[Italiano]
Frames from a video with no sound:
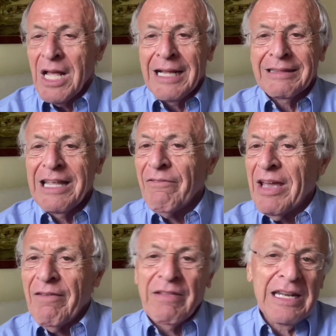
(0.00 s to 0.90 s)

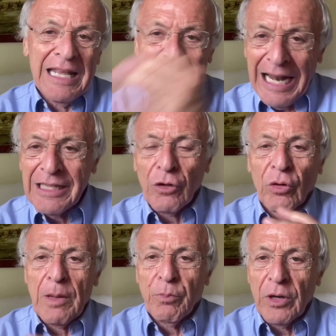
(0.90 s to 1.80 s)
deve venire altro
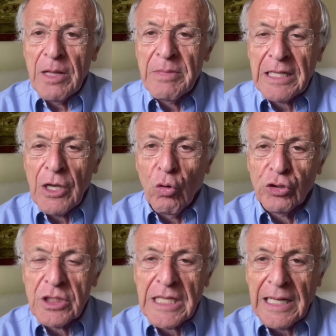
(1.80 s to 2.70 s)
che polemiche o
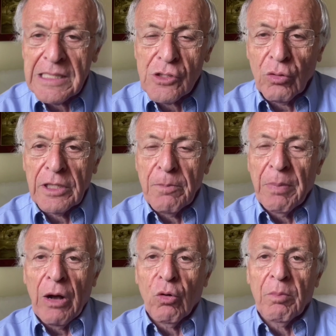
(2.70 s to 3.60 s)
dichiarazione di
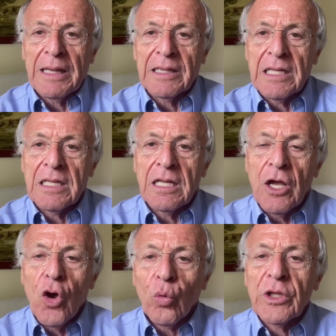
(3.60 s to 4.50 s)
Paolo Maldini.
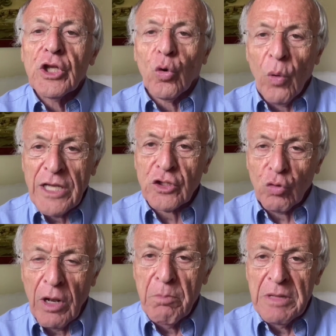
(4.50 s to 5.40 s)
Quindi
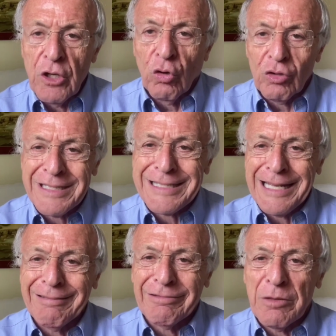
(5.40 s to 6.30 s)
questo è il mio
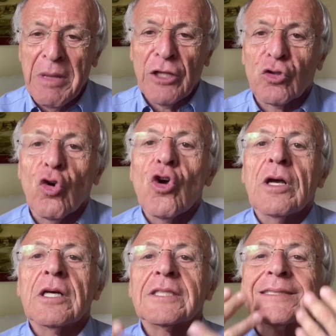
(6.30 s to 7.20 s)
sentimento.
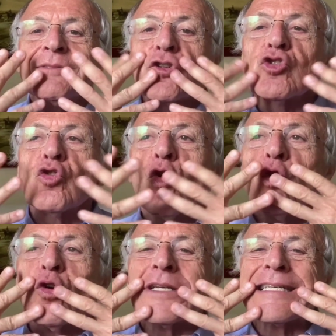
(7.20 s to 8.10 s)

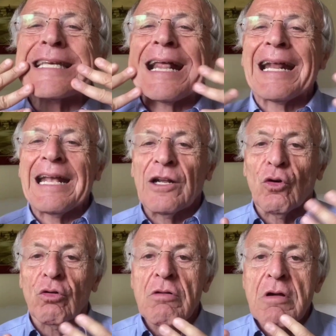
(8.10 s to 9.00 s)
Sono
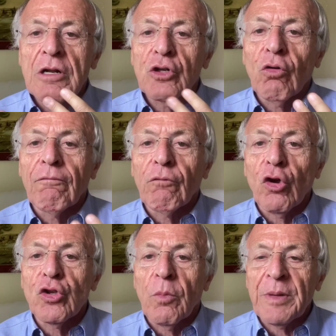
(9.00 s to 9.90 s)
sereno, non
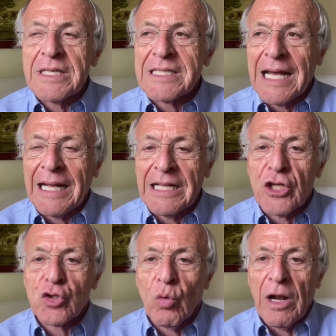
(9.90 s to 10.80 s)
voglio pensare
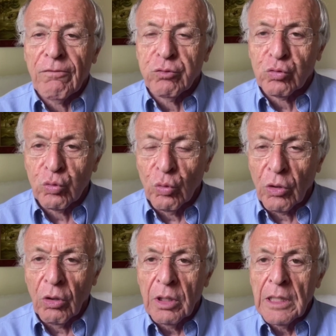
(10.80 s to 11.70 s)
adesso al
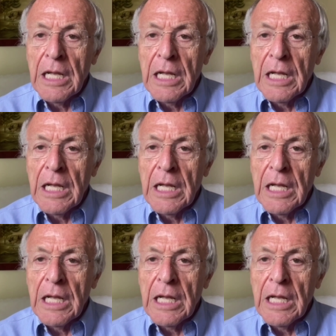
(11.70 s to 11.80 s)
futuro,